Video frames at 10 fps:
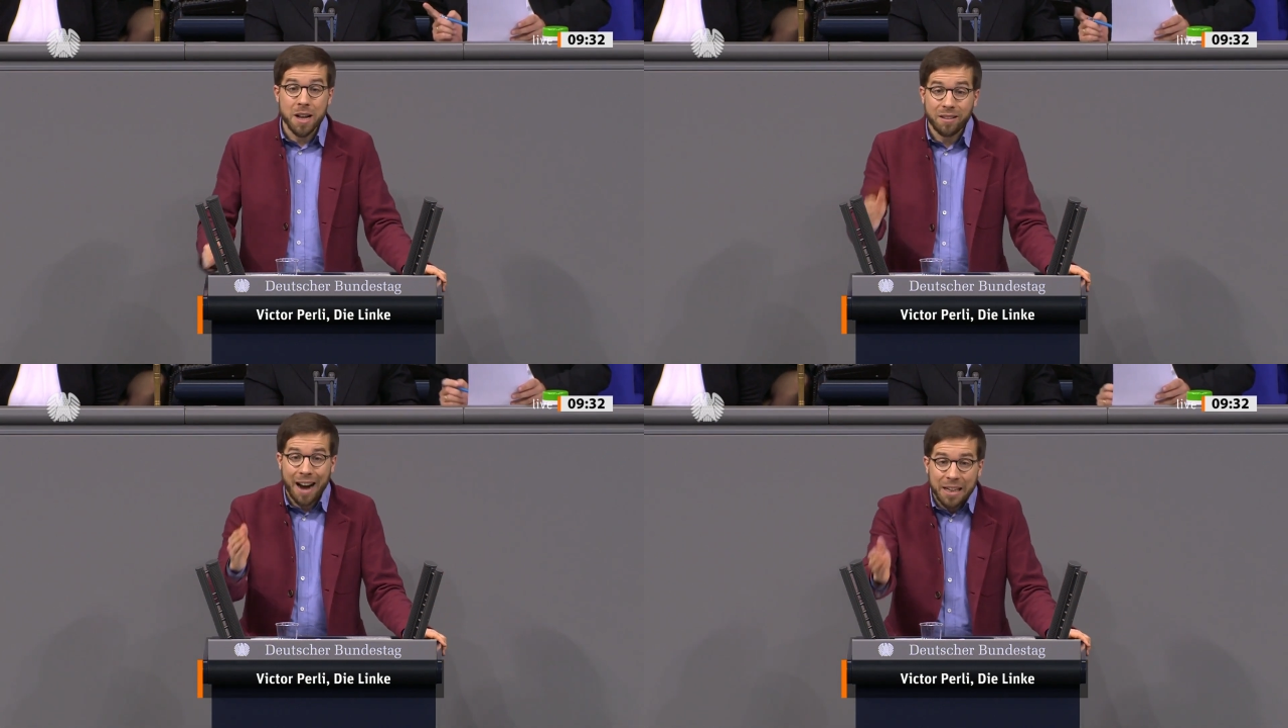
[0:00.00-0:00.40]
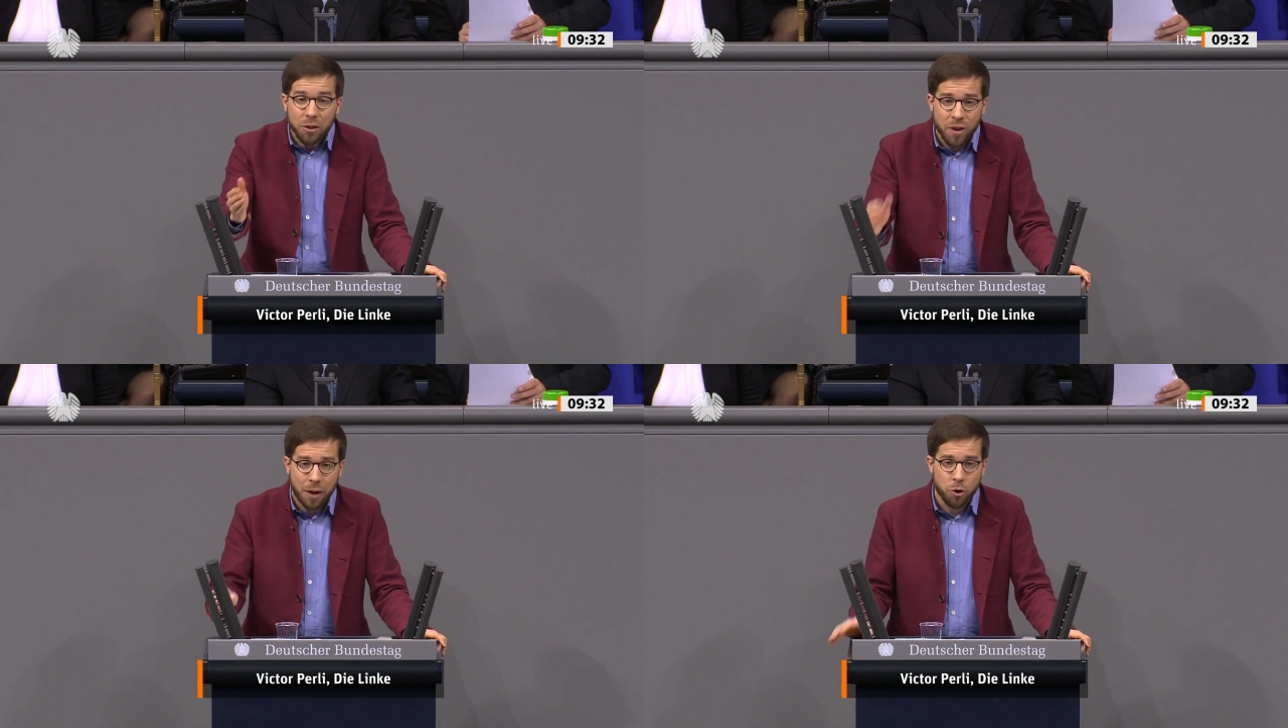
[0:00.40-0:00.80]
das
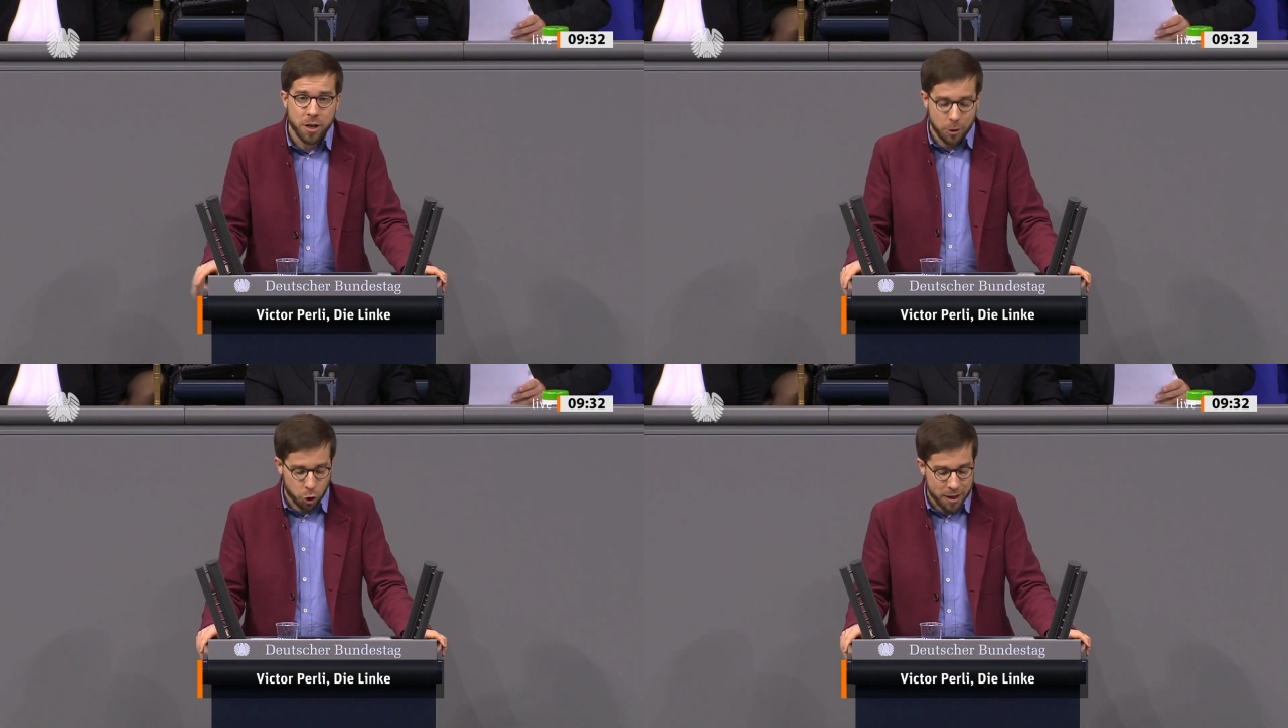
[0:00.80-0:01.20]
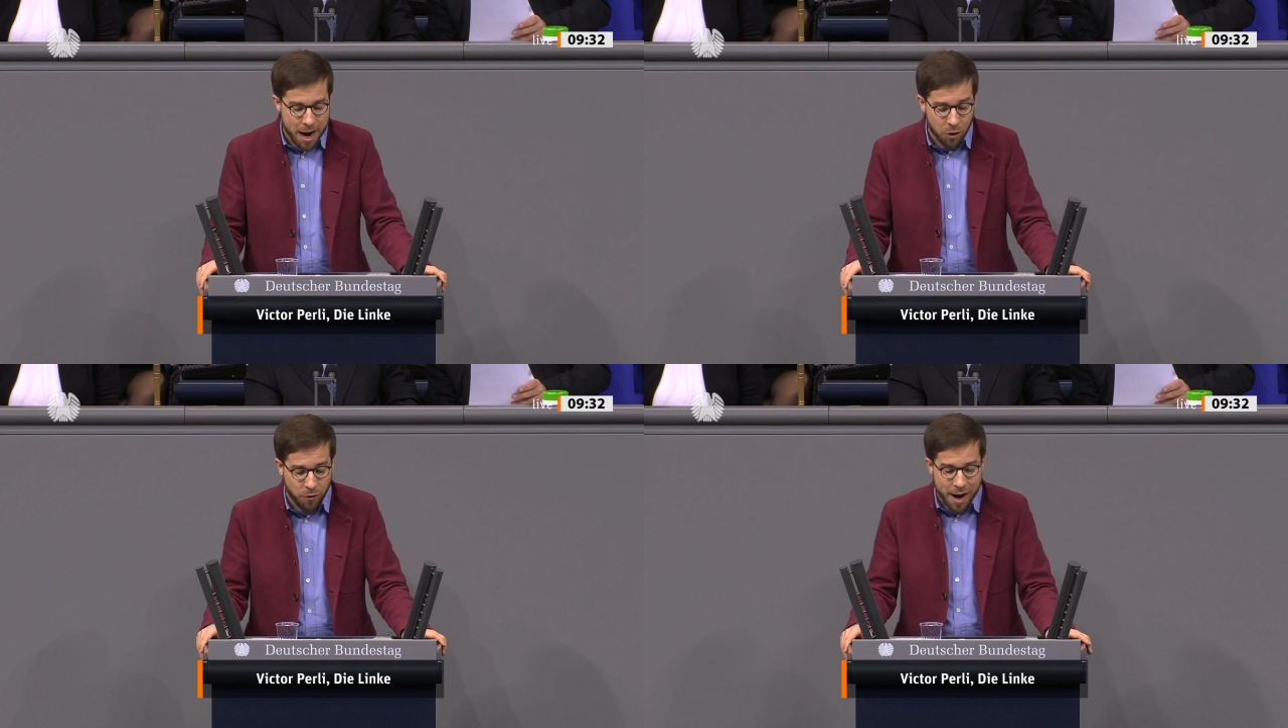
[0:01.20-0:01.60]
Handwerk würde
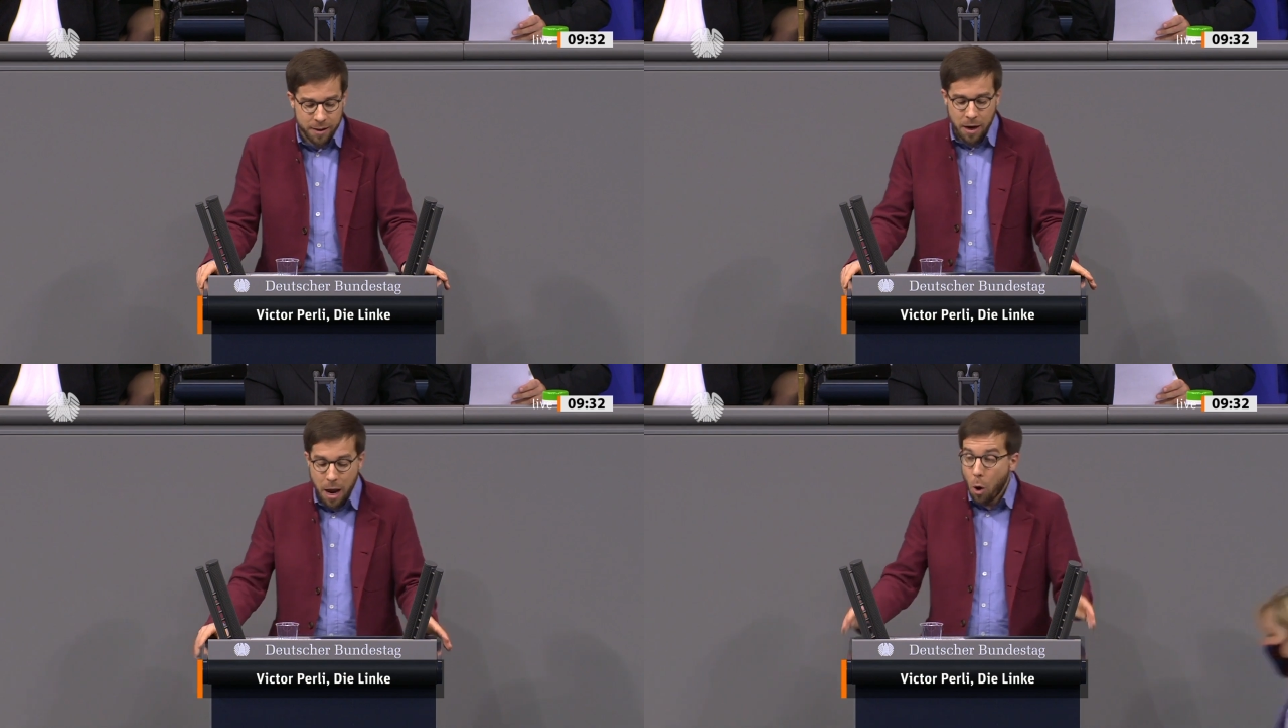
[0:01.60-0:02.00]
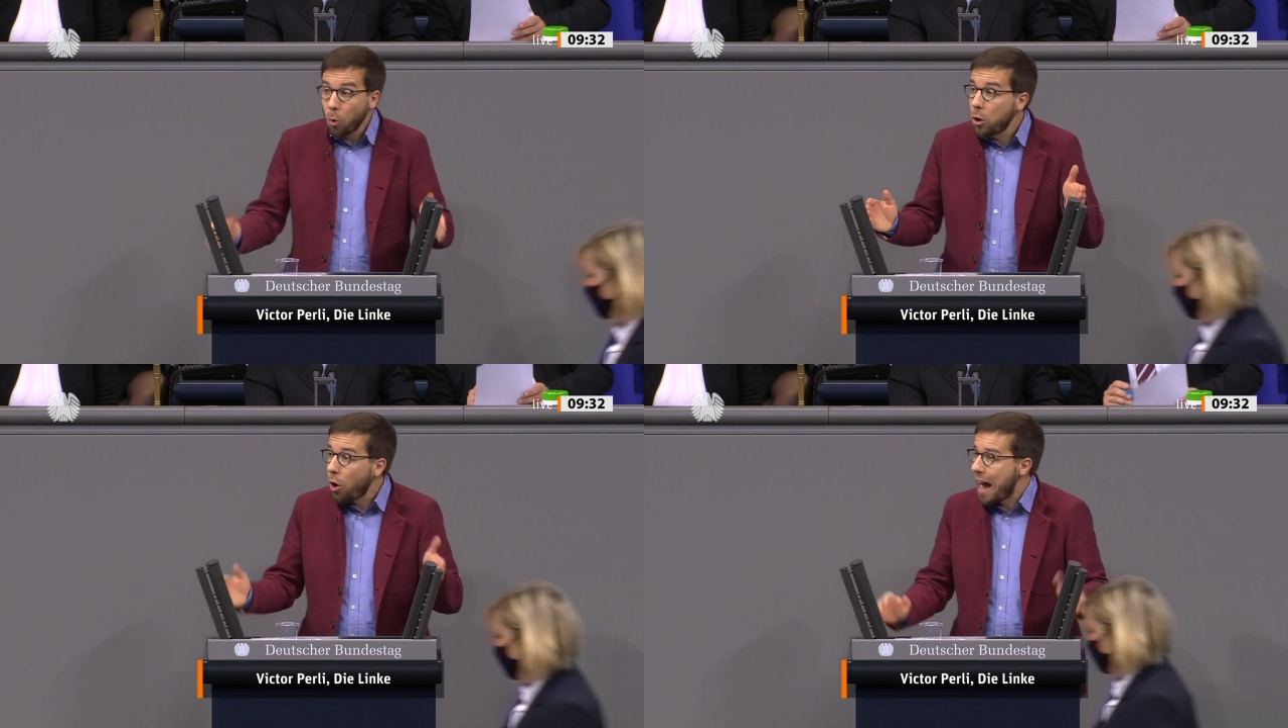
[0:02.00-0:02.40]
gestärkt werden
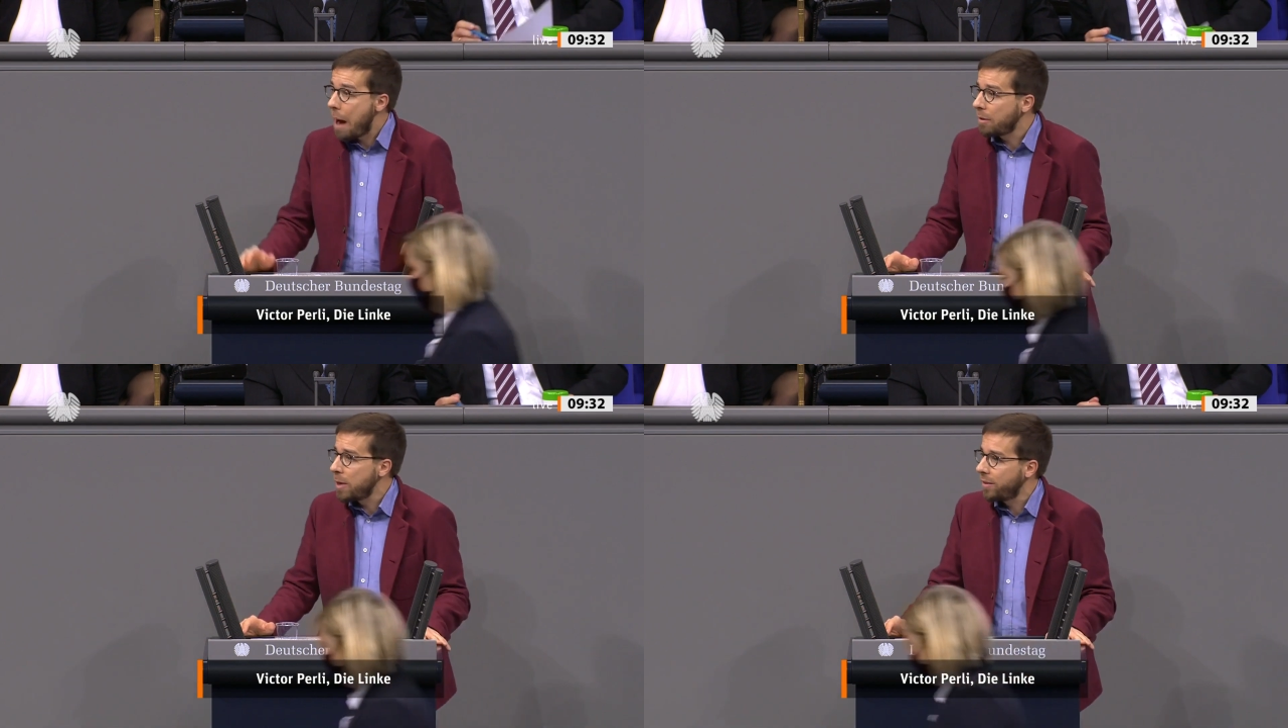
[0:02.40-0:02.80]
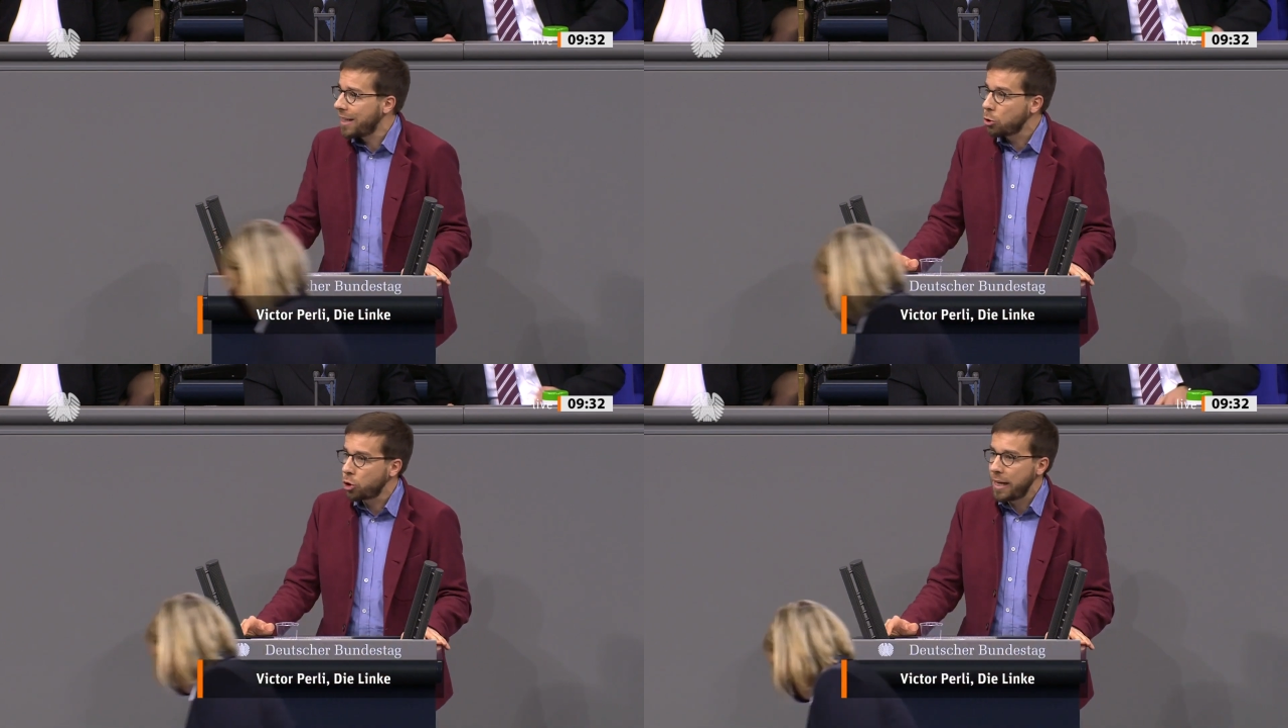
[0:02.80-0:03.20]
und neue Arbeitsplätze
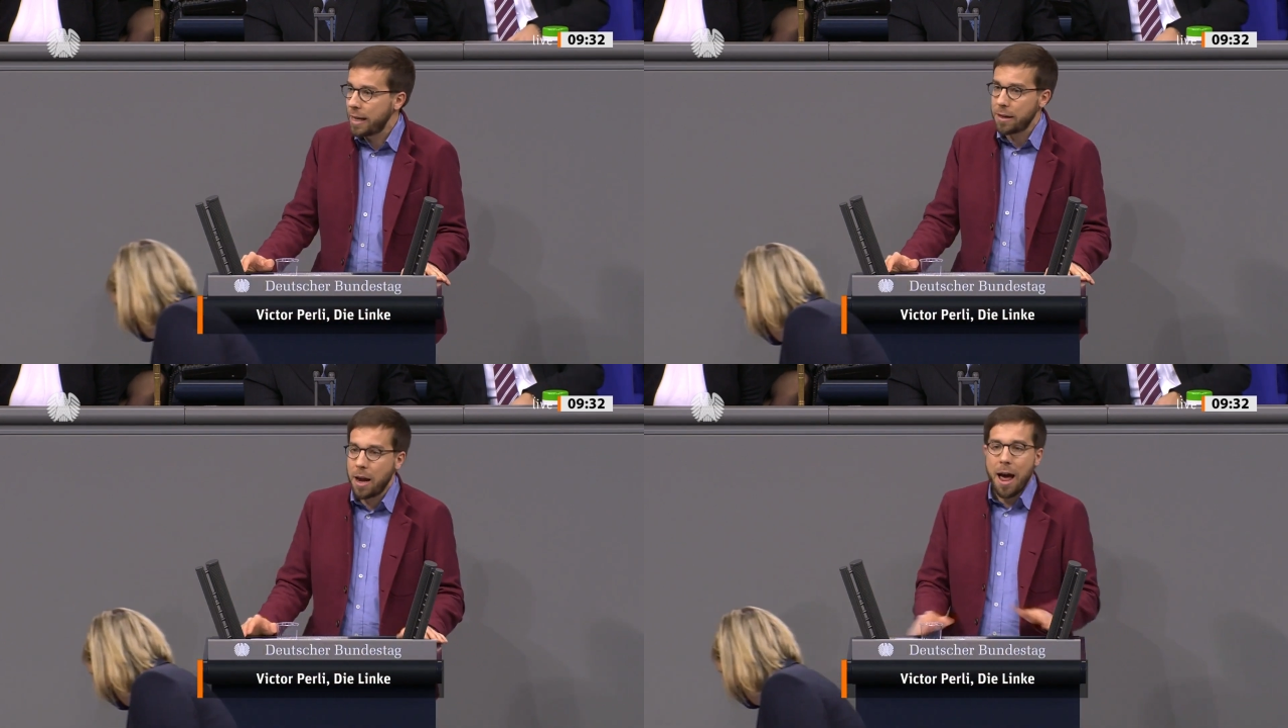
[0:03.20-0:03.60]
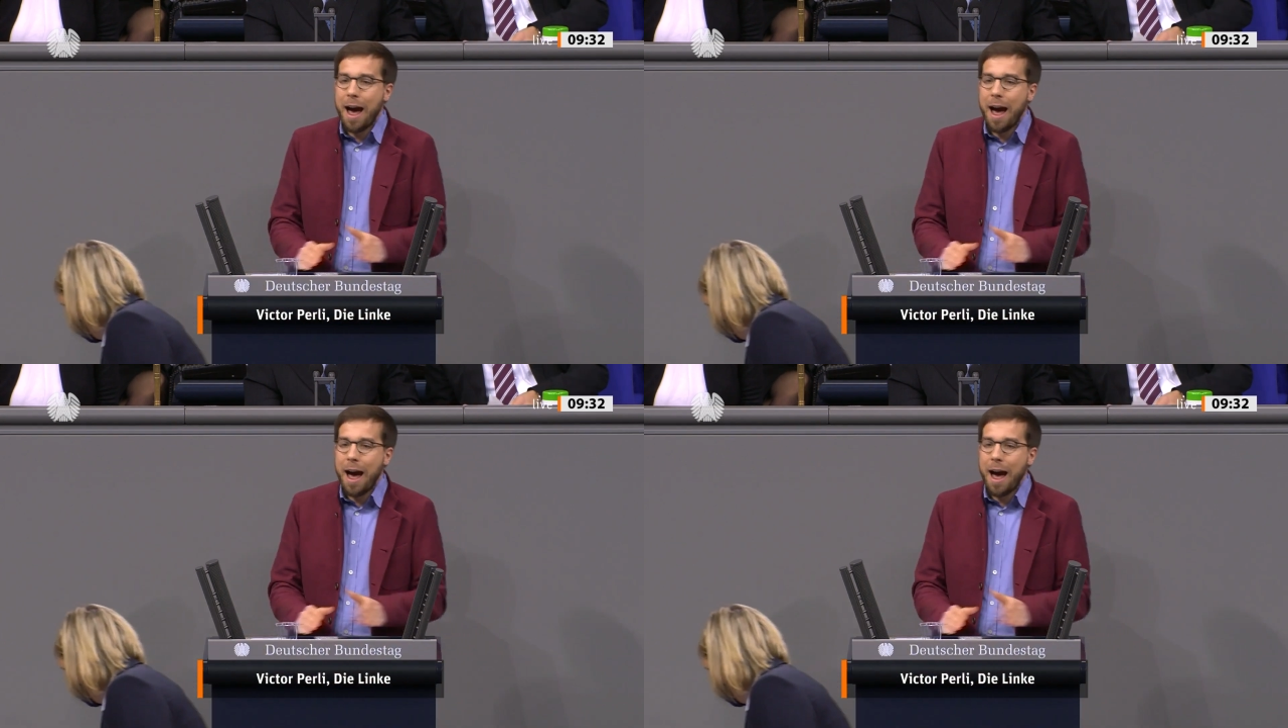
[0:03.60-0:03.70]
entstehen.